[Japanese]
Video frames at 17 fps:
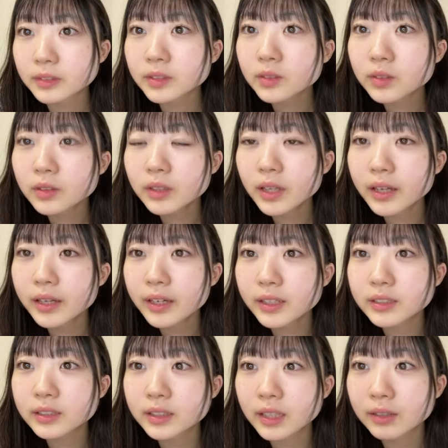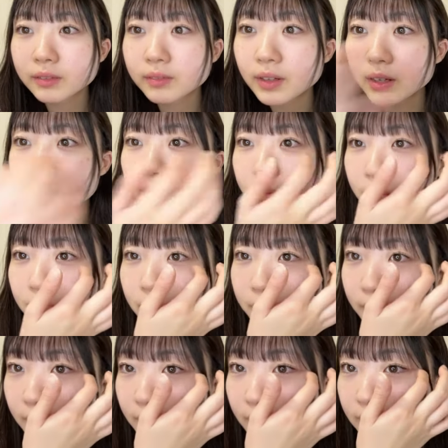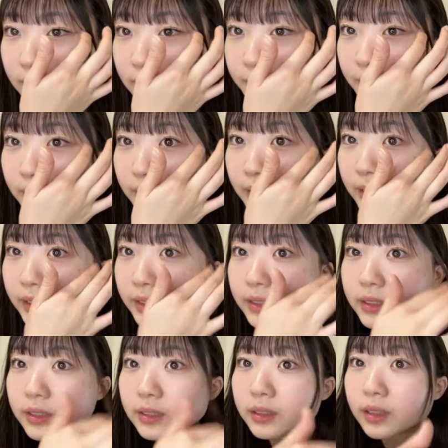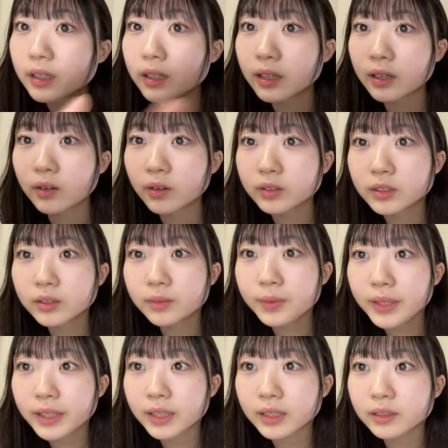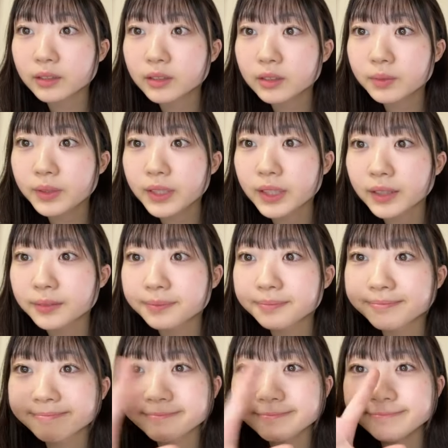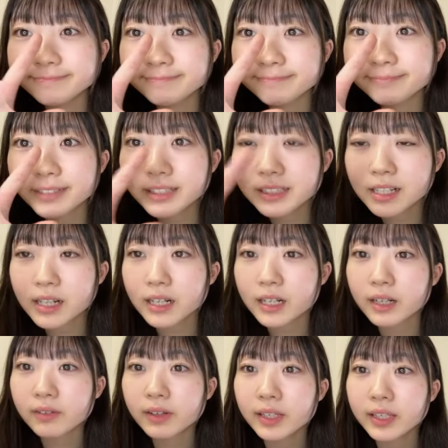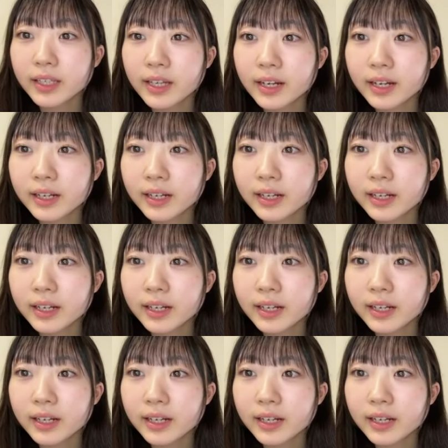こんな早い時間はみゆは初めてですおつみーたんおつみーたん朝から可愛いね